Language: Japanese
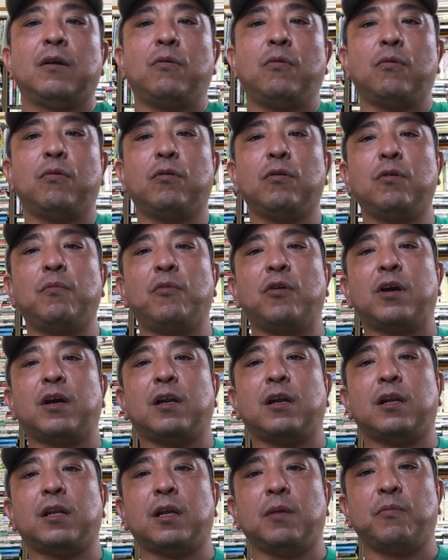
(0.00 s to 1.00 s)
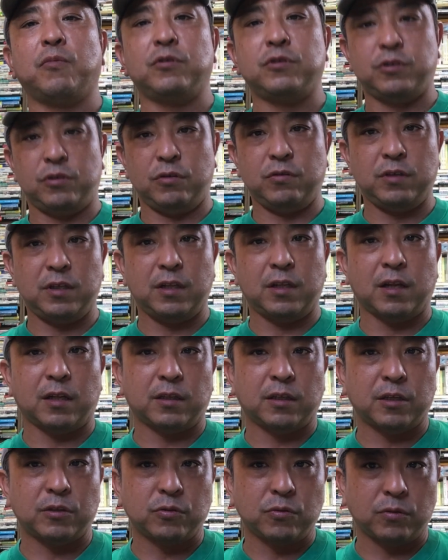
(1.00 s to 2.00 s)
心も体も自由になっ
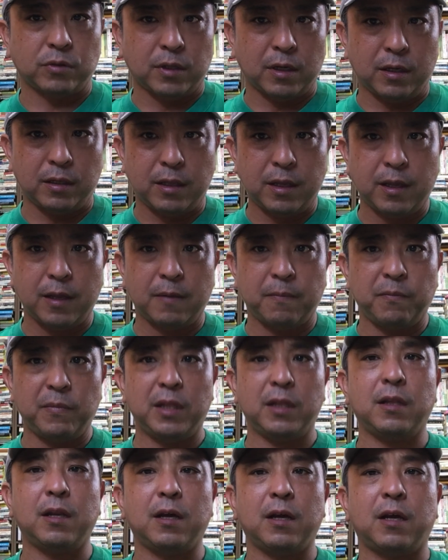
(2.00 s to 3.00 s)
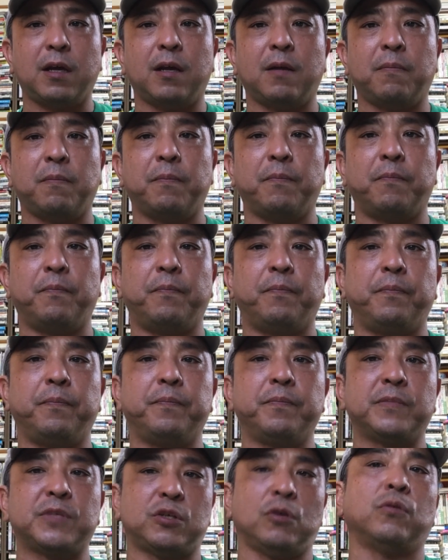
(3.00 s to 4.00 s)
た状態でみんなが
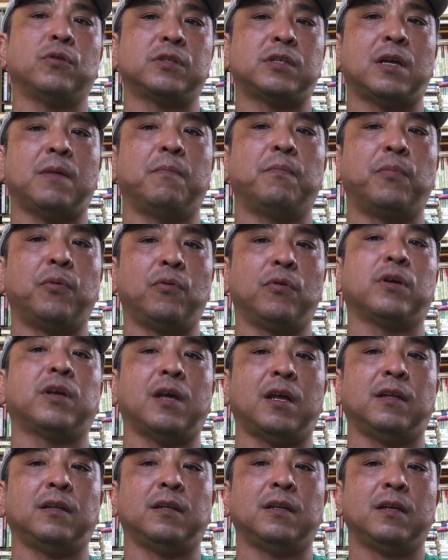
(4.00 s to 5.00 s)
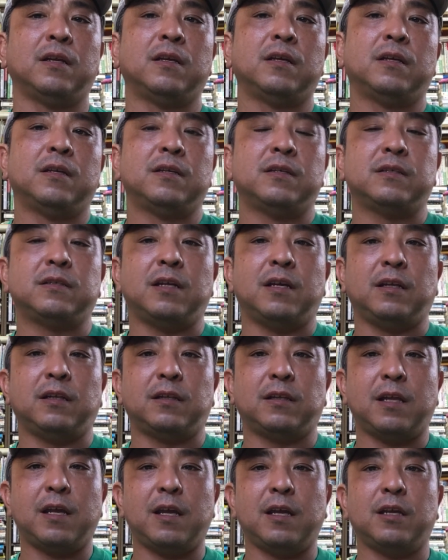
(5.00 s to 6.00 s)
挑戦冒険していっ
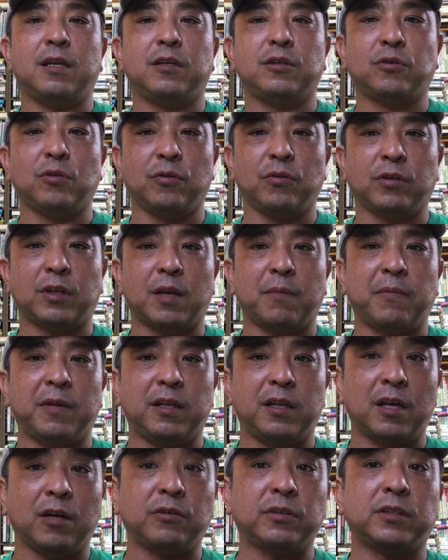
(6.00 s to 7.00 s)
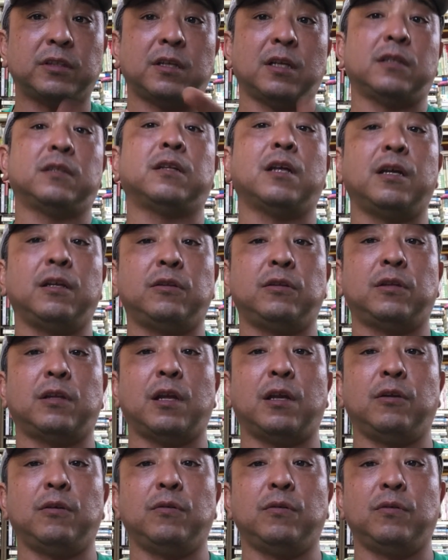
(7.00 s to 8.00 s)
て人のために役に立ちたいっ
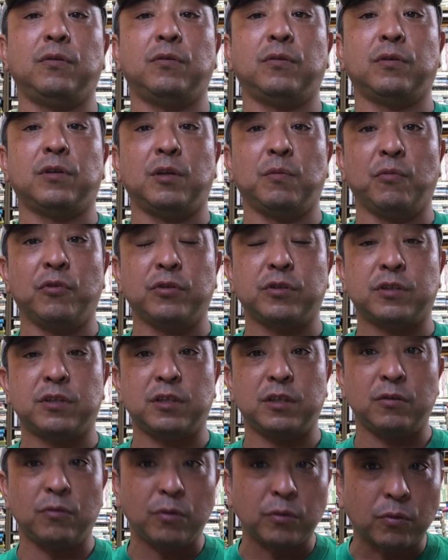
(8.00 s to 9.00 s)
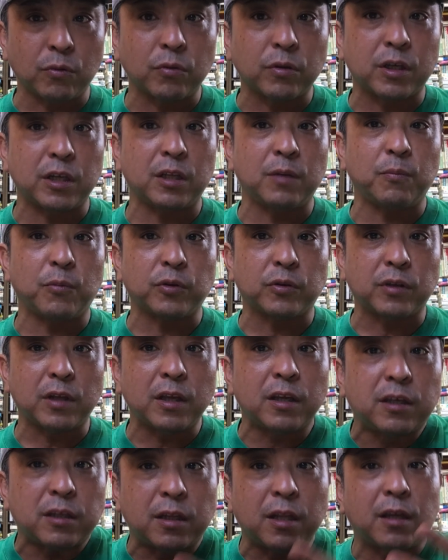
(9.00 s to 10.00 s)
ていう気持ちを動機に持って
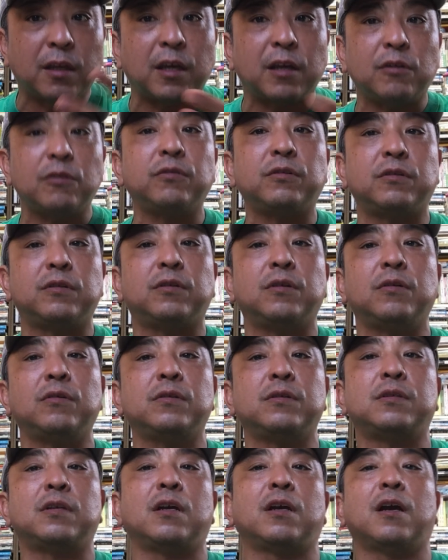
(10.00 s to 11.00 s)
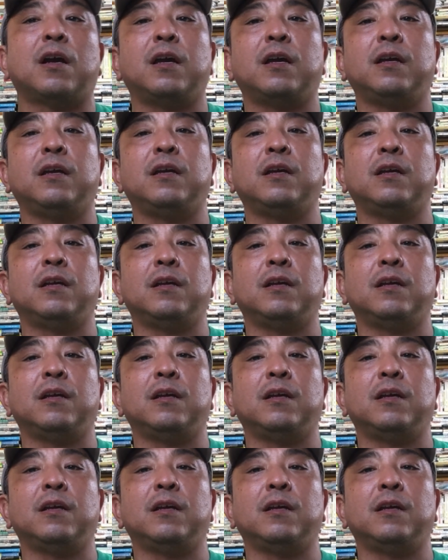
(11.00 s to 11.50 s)
生きていけるっていう世界